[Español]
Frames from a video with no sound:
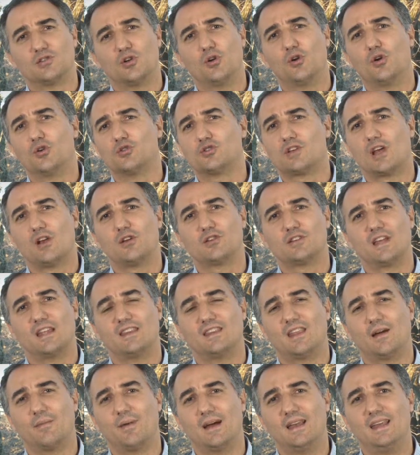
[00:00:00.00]
soy Gonzalo
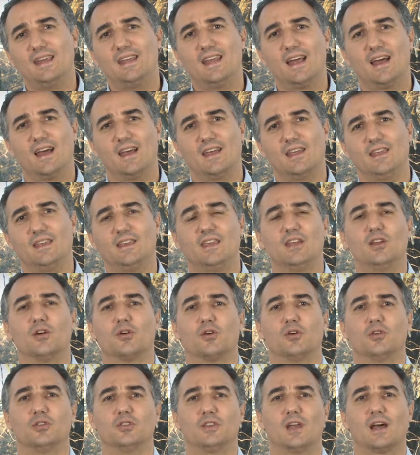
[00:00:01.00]
Santamarina y
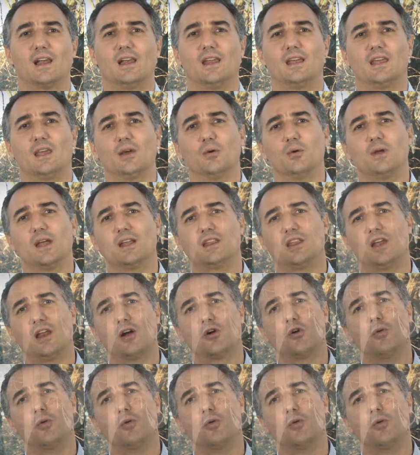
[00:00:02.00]
quiero contarles que voy a estar